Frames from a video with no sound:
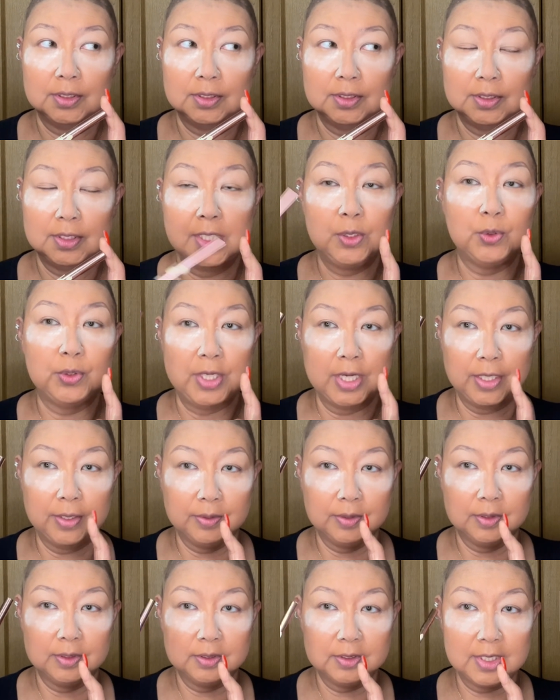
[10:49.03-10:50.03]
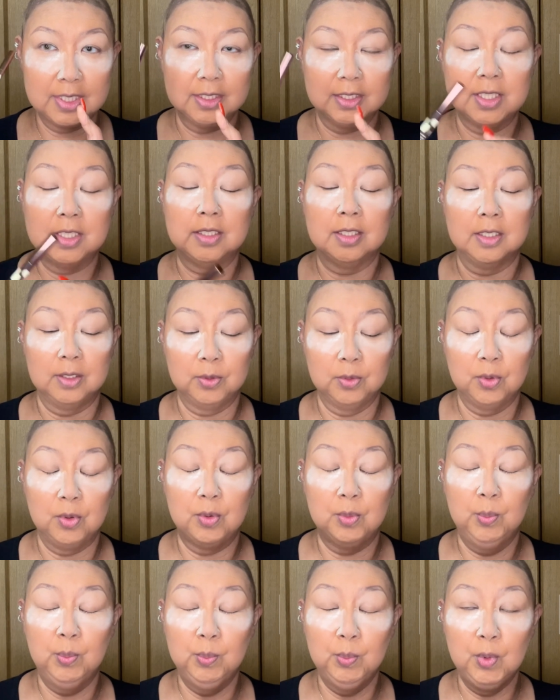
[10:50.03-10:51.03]
ネットで買ったんだけど
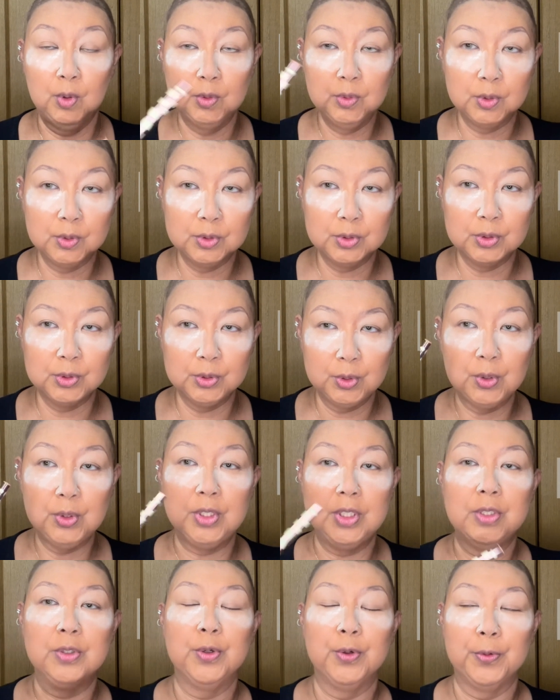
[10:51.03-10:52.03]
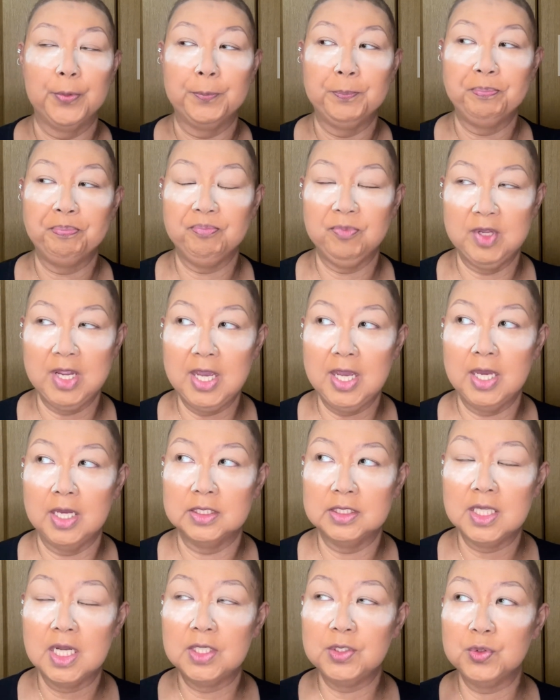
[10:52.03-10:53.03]
ものすごいいいのよで
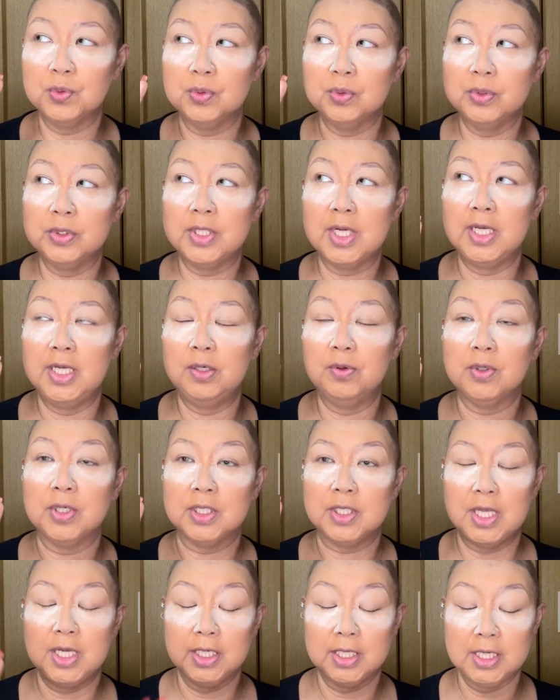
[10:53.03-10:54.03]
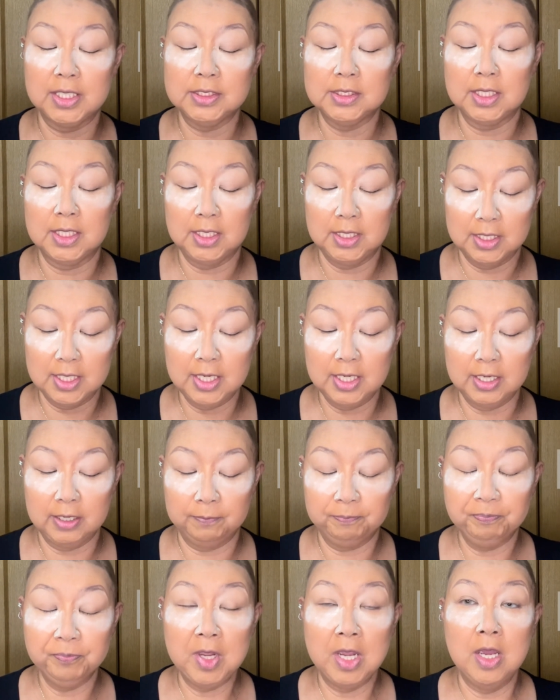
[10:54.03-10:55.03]
3色ぐらい色が展開してい
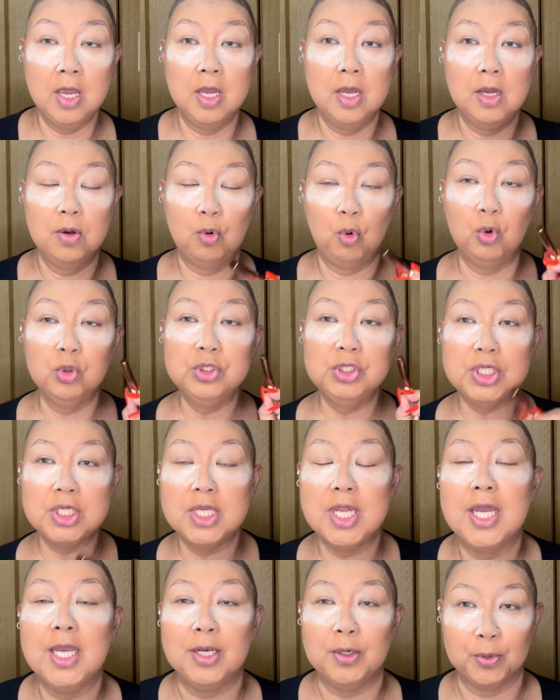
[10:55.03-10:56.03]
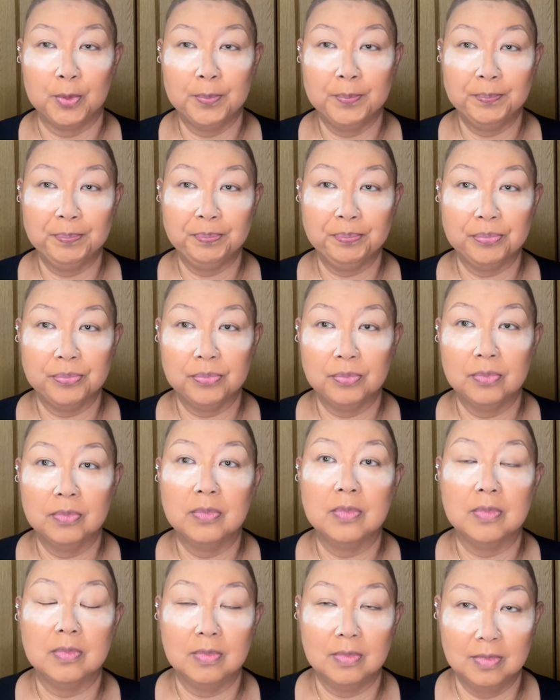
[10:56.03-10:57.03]
て落ちないの
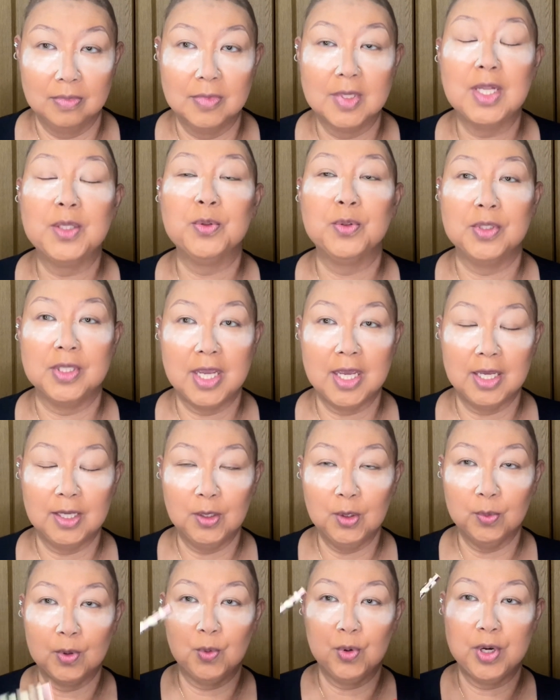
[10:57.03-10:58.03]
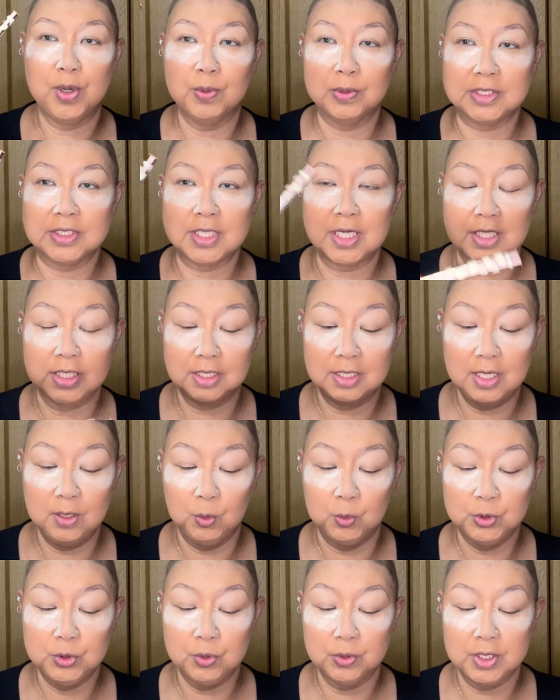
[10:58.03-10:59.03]
なので今日はこれを使って
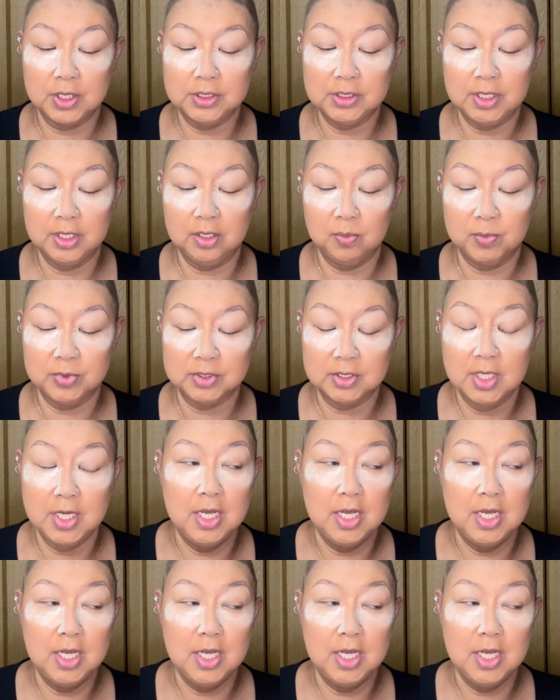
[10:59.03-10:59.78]
ご紹介していきます